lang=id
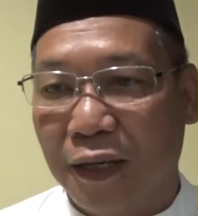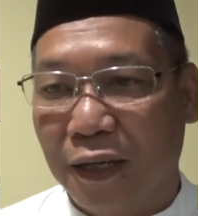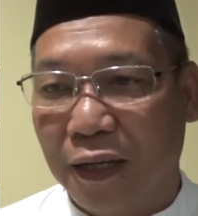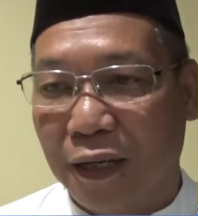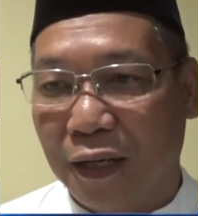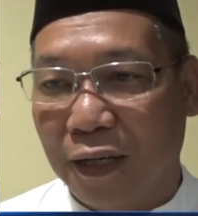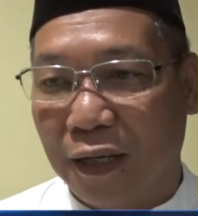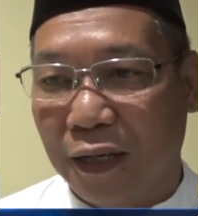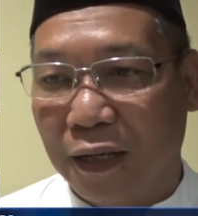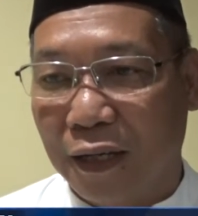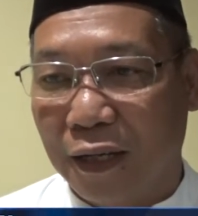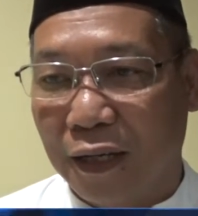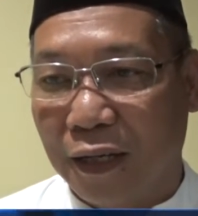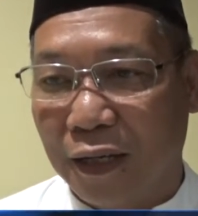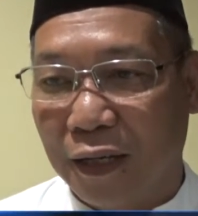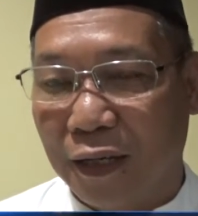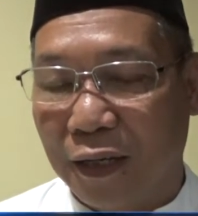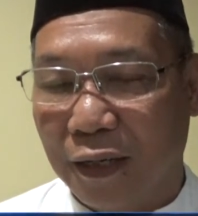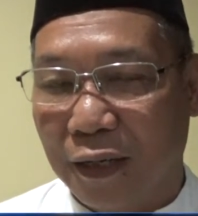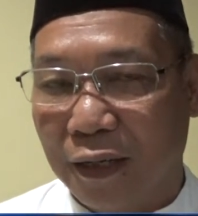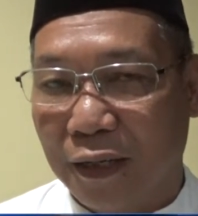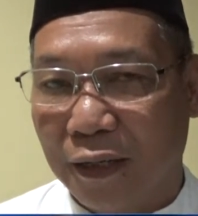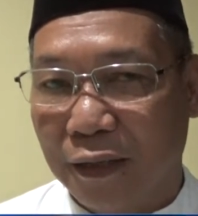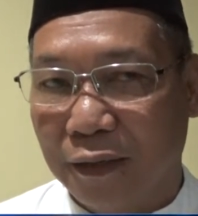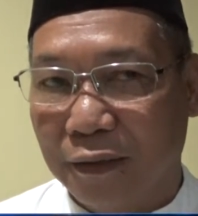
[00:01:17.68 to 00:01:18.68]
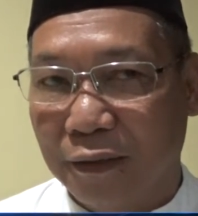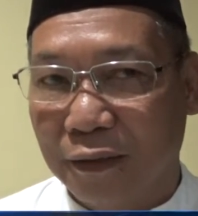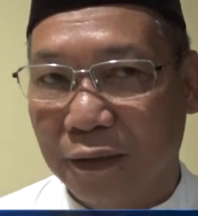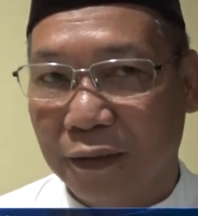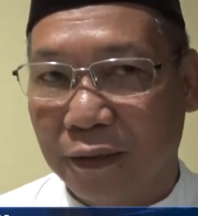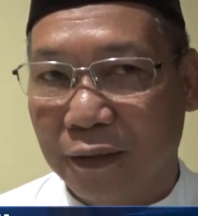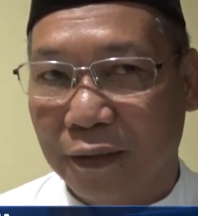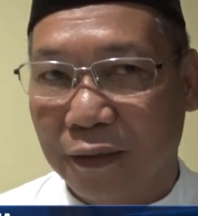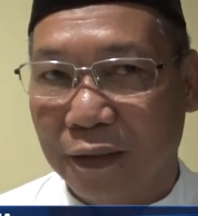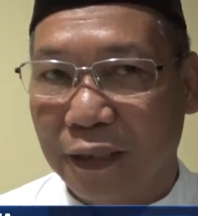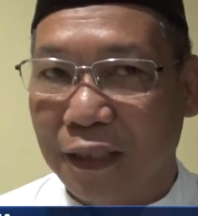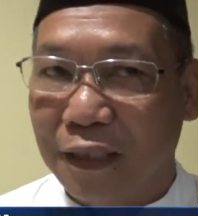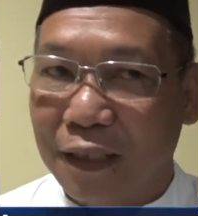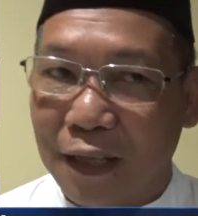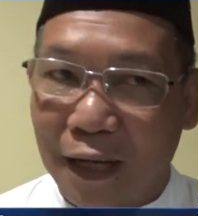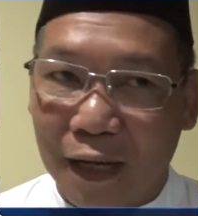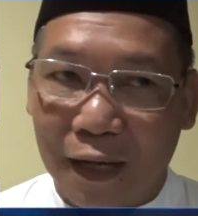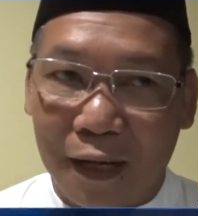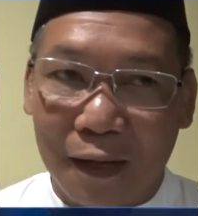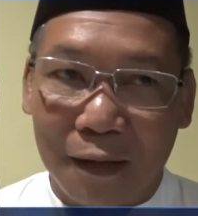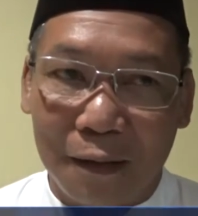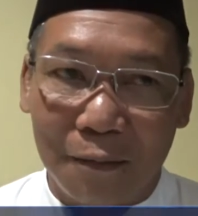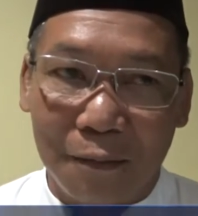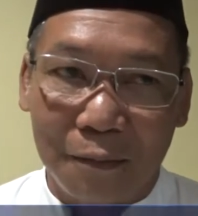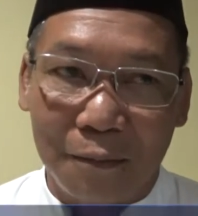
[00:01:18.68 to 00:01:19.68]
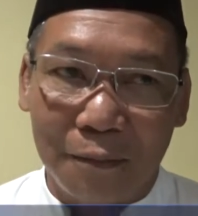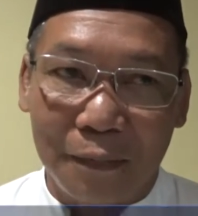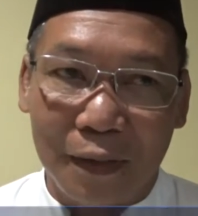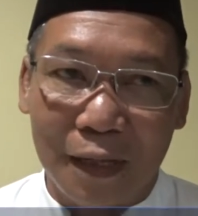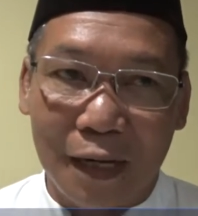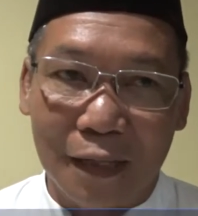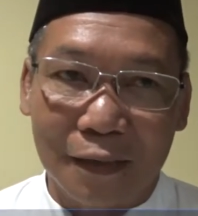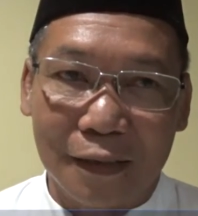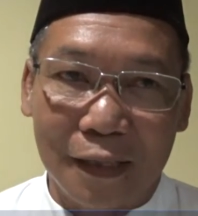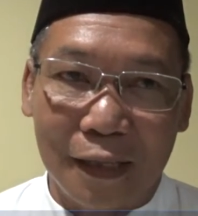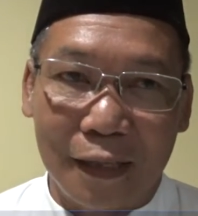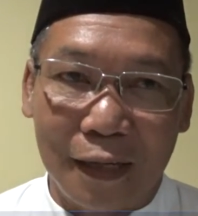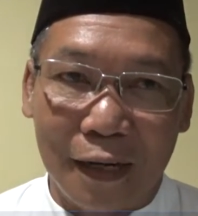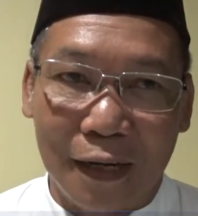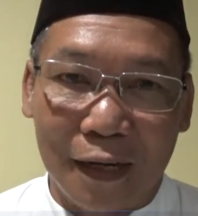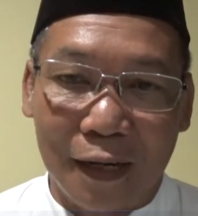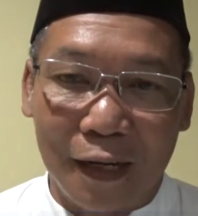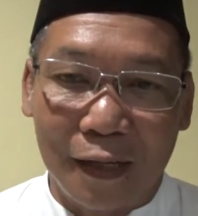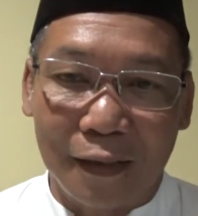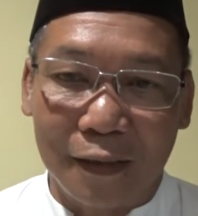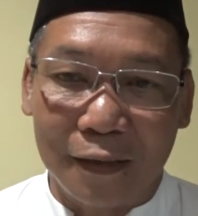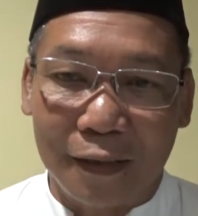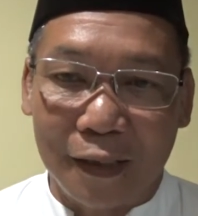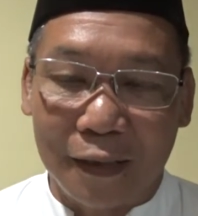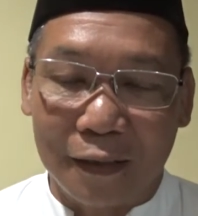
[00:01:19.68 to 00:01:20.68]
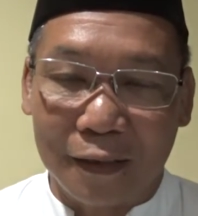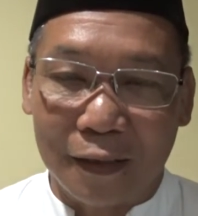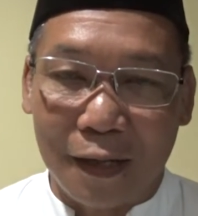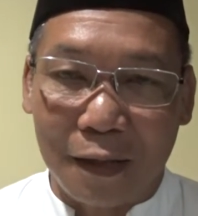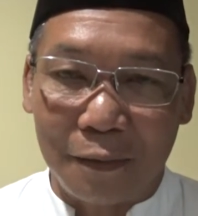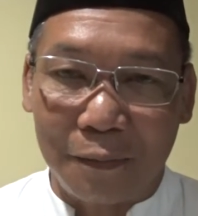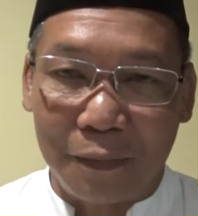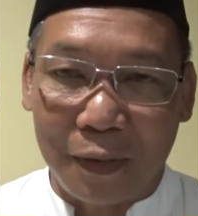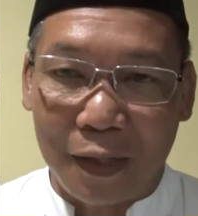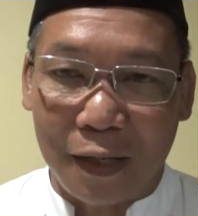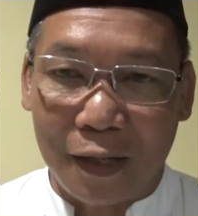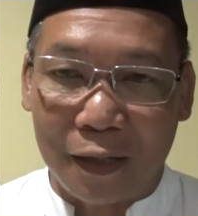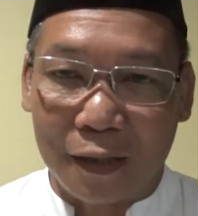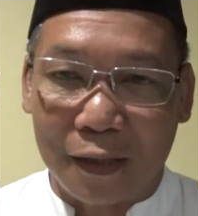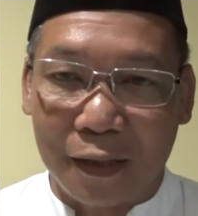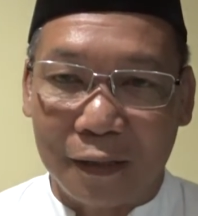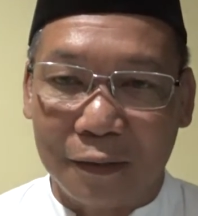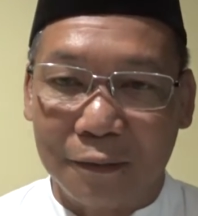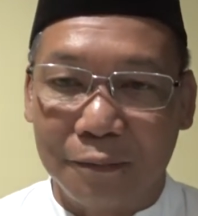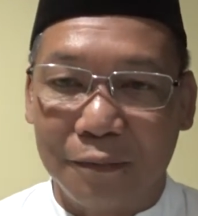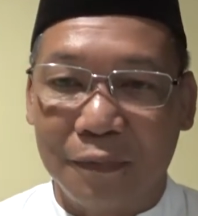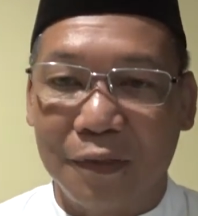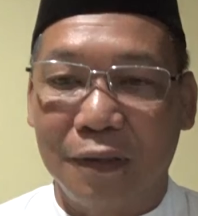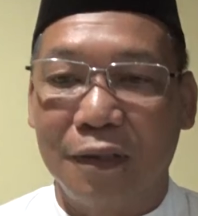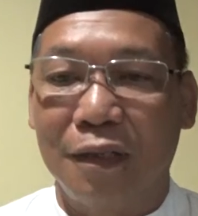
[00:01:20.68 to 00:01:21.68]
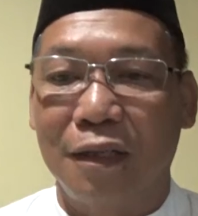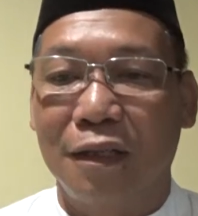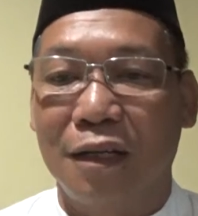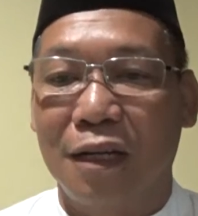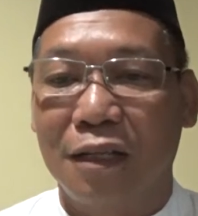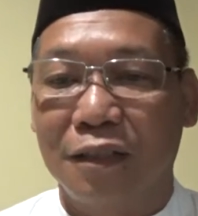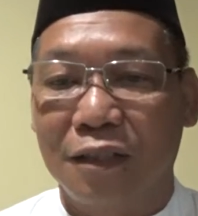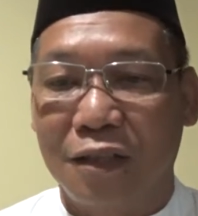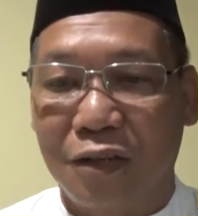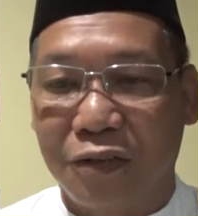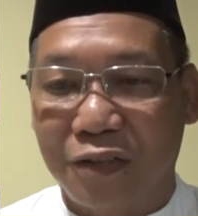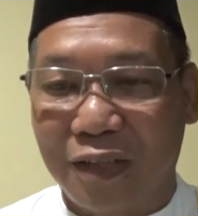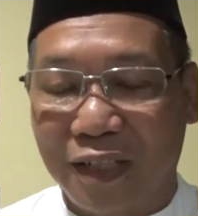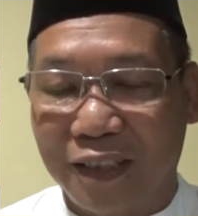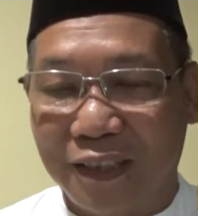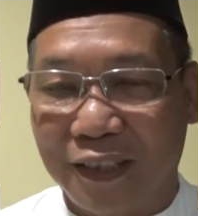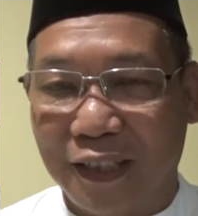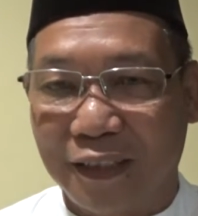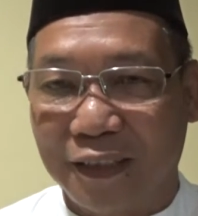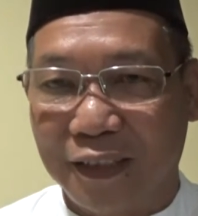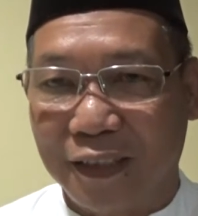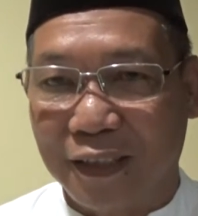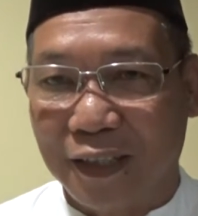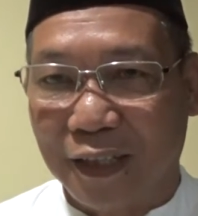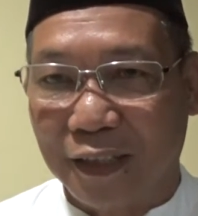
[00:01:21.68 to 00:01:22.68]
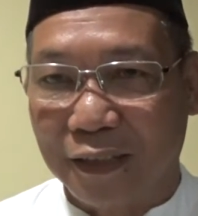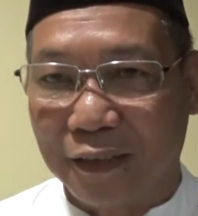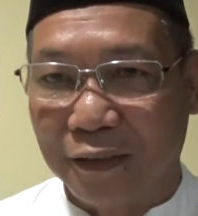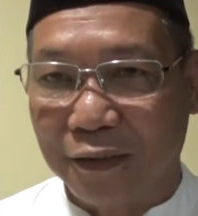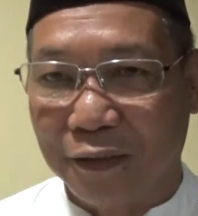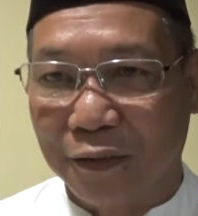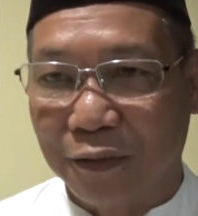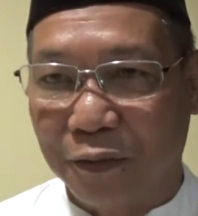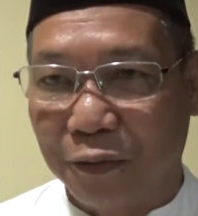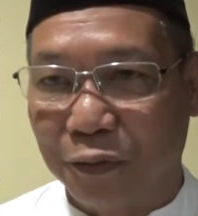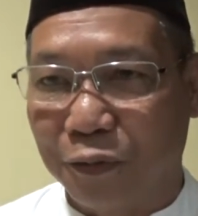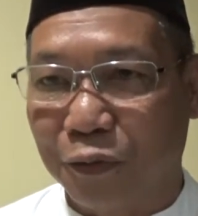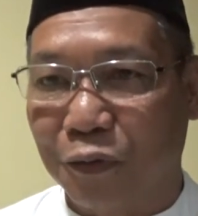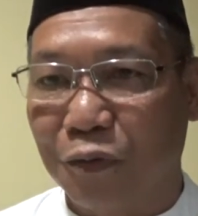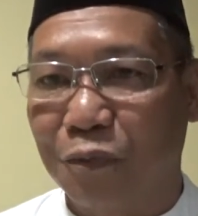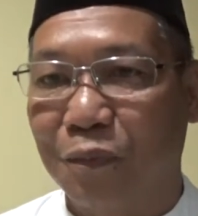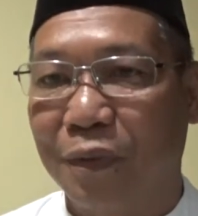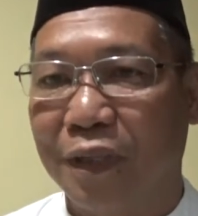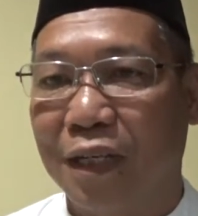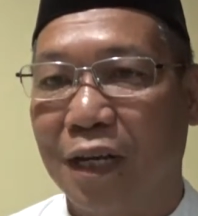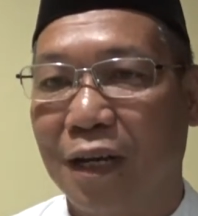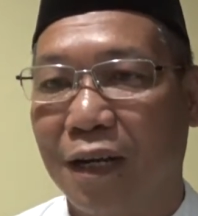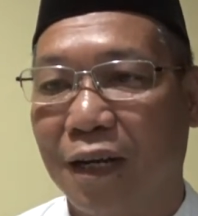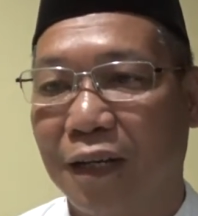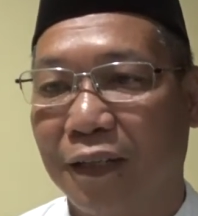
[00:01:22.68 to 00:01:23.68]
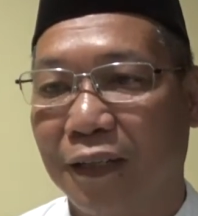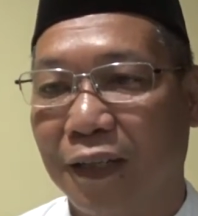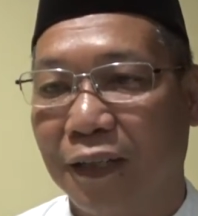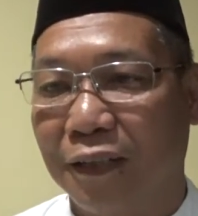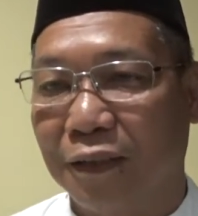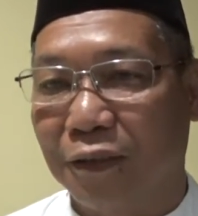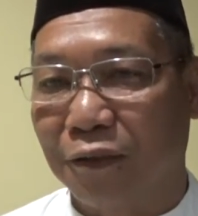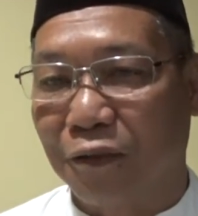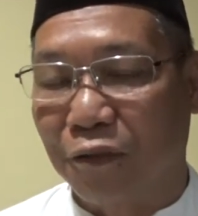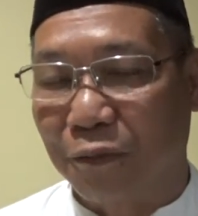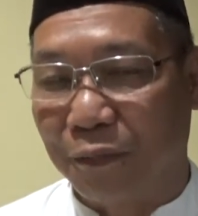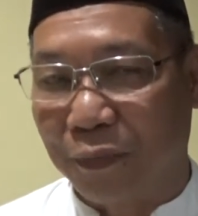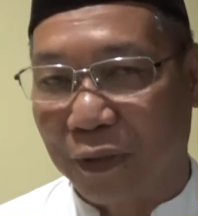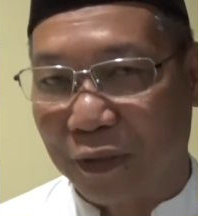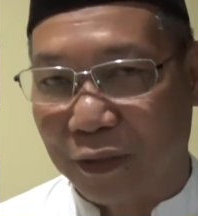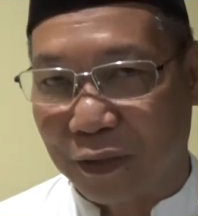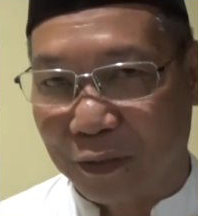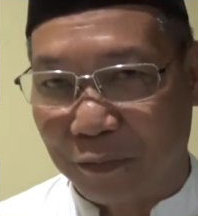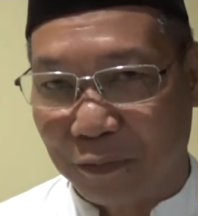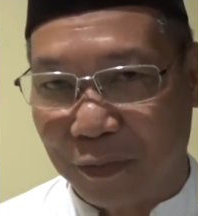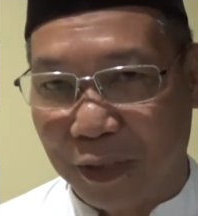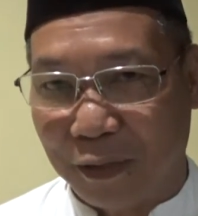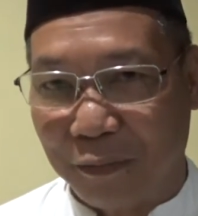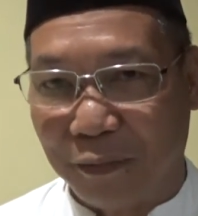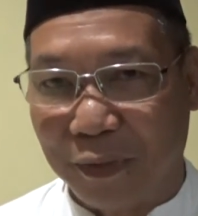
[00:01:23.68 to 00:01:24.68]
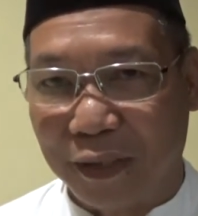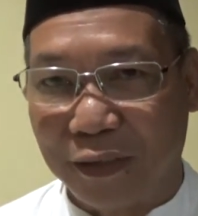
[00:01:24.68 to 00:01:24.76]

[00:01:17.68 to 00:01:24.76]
uh, tidak melaksanakan dan kami akan merasionalisasikan untuk penanganan COVID-19